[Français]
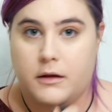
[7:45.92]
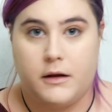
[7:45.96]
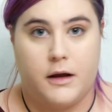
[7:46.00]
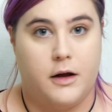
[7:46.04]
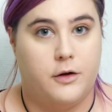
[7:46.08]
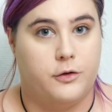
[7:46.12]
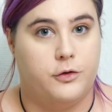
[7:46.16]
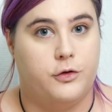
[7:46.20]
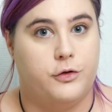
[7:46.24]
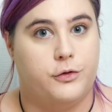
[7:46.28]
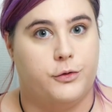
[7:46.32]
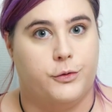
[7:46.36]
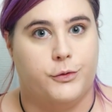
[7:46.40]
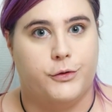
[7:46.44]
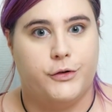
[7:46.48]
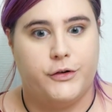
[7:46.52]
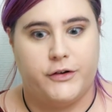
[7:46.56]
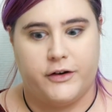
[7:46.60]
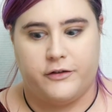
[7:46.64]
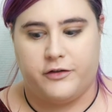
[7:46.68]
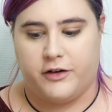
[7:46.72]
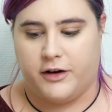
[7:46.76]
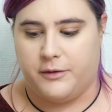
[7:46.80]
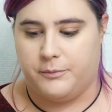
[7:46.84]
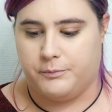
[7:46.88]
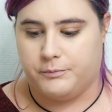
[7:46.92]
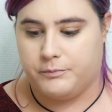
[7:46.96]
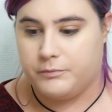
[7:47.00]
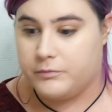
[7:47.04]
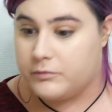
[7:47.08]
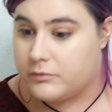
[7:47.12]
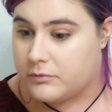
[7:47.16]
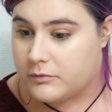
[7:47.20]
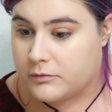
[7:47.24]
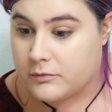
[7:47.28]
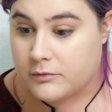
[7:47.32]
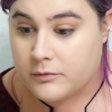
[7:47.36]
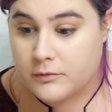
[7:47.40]
et en deux secondes c'est fait
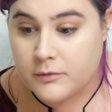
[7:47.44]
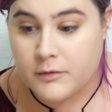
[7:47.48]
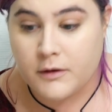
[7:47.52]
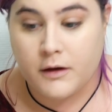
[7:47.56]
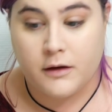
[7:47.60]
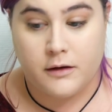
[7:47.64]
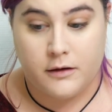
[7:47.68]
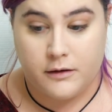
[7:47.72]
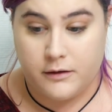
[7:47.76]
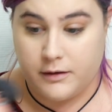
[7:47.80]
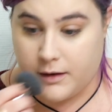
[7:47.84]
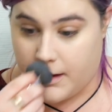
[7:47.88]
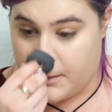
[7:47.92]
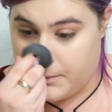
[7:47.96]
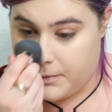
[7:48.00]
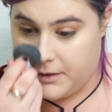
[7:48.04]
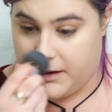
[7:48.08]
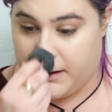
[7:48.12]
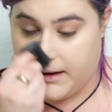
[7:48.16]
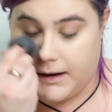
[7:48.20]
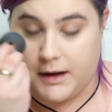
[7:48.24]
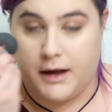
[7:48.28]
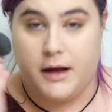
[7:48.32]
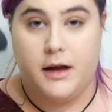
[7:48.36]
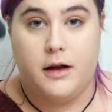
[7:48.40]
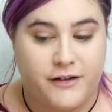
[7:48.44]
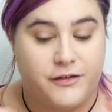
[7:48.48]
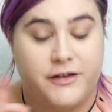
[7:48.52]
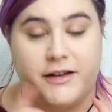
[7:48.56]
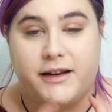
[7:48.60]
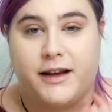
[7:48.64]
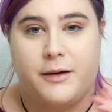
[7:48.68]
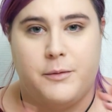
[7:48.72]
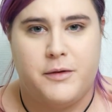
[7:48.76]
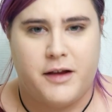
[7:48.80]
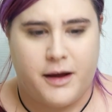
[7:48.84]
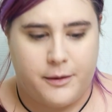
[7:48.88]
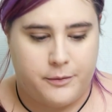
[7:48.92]
C'est appliqué. Ça fait
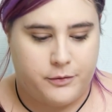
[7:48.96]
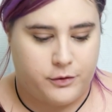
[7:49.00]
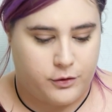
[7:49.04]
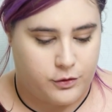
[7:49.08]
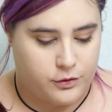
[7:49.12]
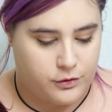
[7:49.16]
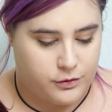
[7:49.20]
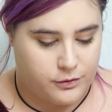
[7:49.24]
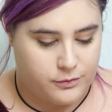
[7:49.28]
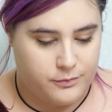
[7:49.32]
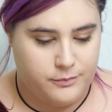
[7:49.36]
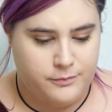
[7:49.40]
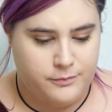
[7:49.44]
très bien parce que